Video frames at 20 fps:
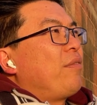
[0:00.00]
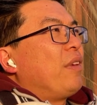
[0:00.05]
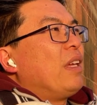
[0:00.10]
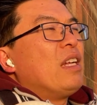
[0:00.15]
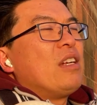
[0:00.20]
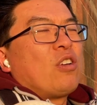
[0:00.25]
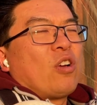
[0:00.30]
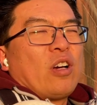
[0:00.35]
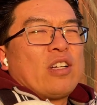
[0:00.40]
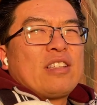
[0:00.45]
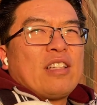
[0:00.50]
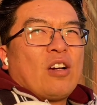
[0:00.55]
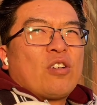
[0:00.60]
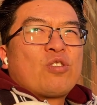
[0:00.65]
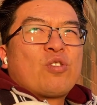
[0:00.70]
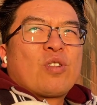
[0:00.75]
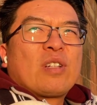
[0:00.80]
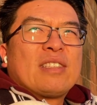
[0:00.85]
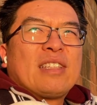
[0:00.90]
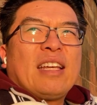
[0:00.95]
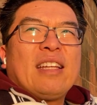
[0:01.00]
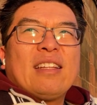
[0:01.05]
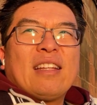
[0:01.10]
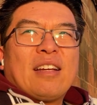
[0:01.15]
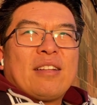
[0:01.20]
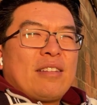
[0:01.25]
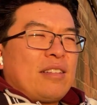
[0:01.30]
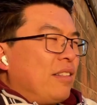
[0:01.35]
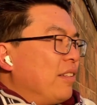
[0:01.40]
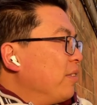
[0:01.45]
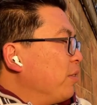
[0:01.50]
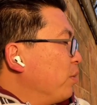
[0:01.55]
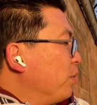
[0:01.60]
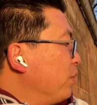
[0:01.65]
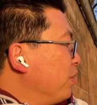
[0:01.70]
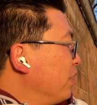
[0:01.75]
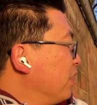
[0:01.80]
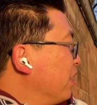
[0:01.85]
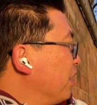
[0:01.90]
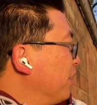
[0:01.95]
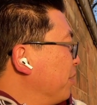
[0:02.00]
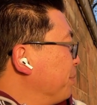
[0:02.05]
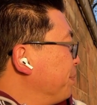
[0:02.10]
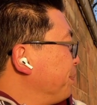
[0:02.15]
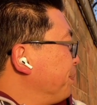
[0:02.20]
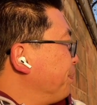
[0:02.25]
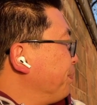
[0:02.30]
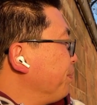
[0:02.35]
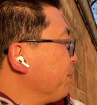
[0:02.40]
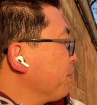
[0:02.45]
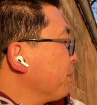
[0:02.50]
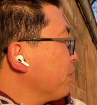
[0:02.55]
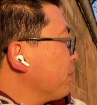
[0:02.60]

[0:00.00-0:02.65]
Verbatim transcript: vielen Leuten auch schon gesehen hat. Ne? Und, ähm,